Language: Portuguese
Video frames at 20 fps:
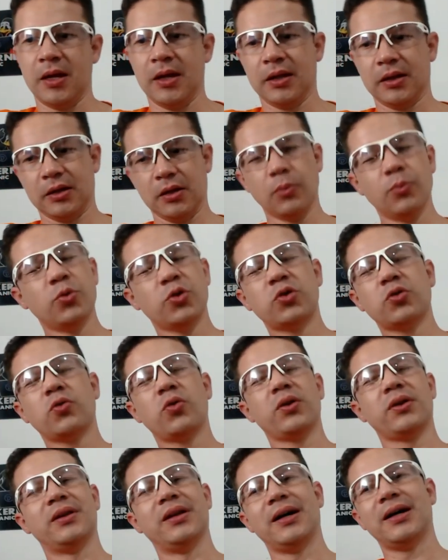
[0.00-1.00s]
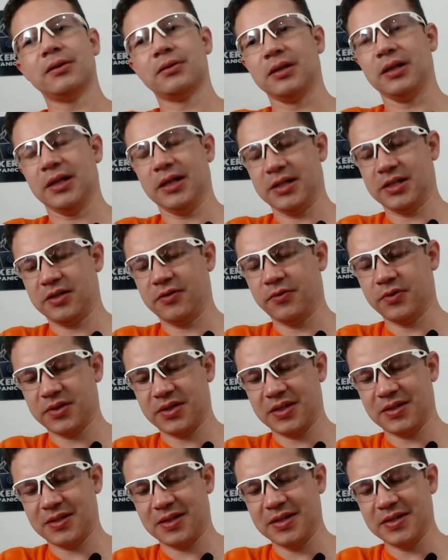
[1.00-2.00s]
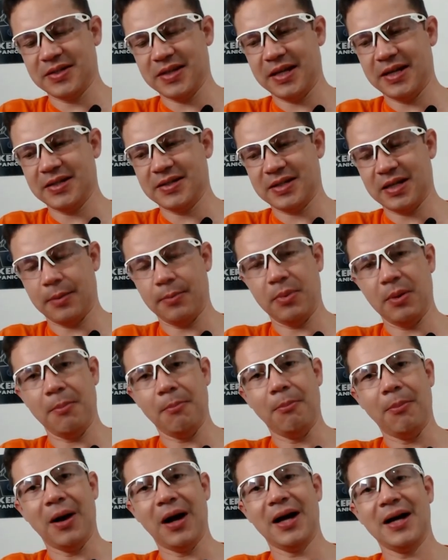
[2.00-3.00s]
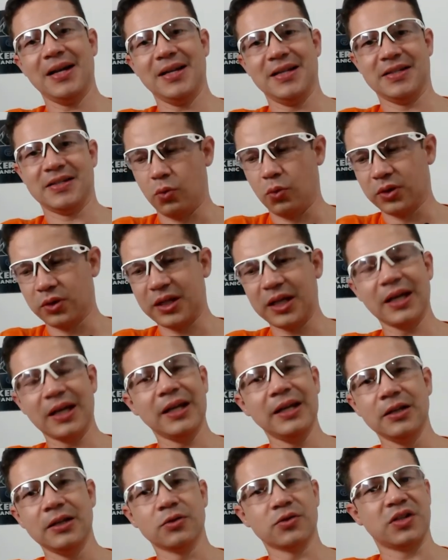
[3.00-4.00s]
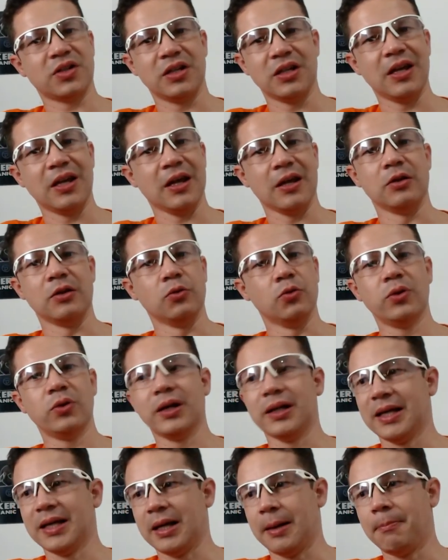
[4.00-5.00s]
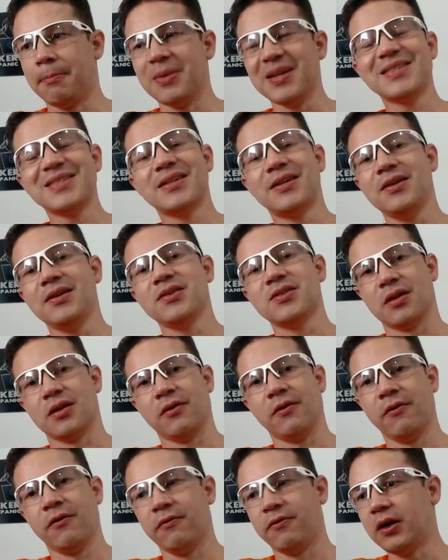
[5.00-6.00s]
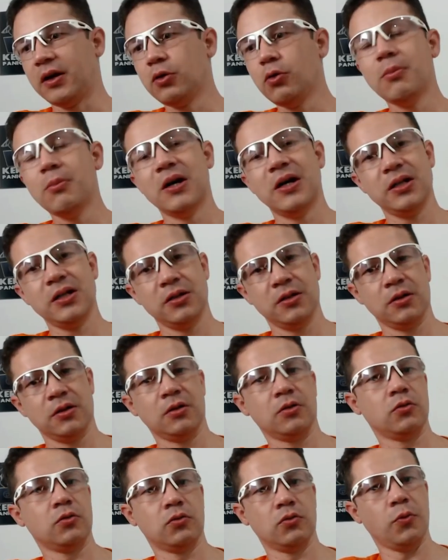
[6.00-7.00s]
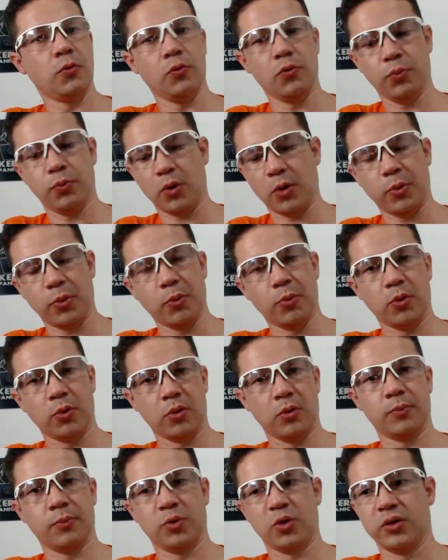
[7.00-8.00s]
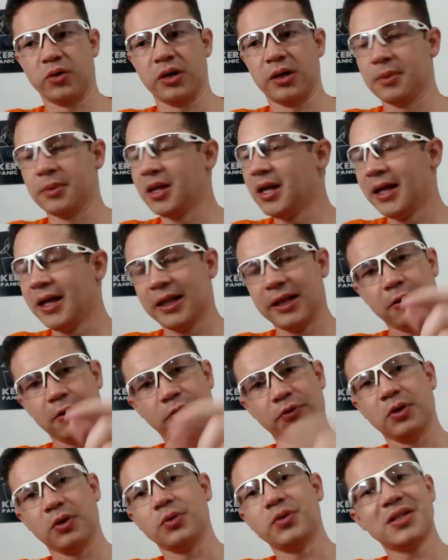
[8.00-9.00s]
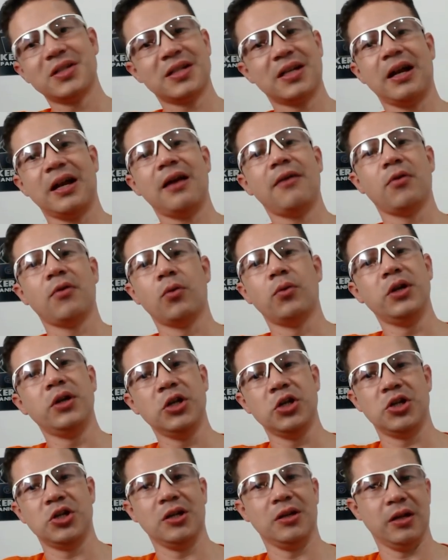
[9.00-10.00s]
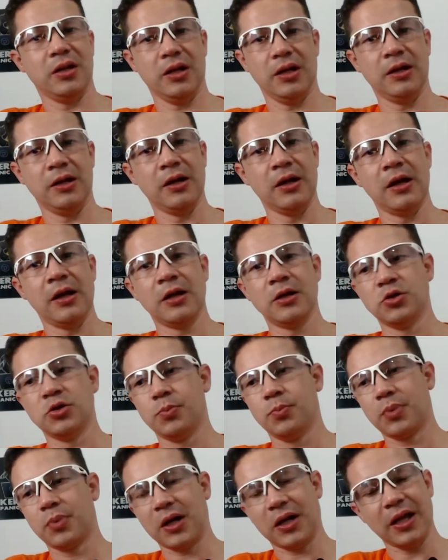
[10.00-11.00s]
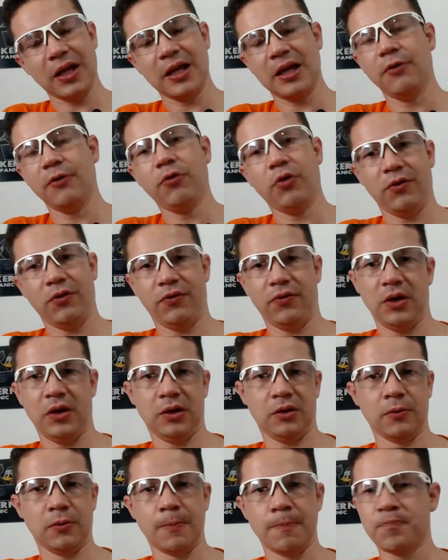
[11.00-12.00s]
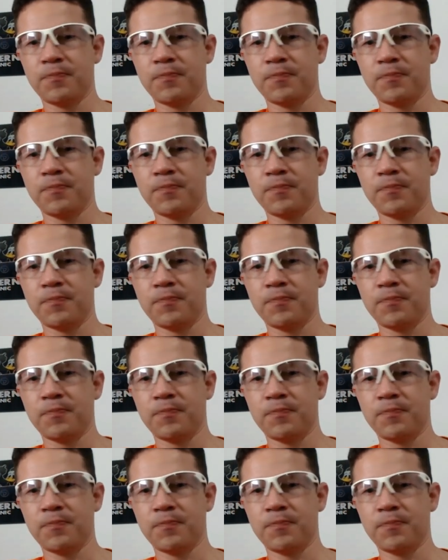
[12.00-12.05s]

Então muito cuidado, galera. Se vocês quiserem saber mais o que é Linux, o que é GNU, galera, pesquisa. Vai no MAN do próprio pro programa. Lá no final descreve a origem dele. Para quem que ele foi feito.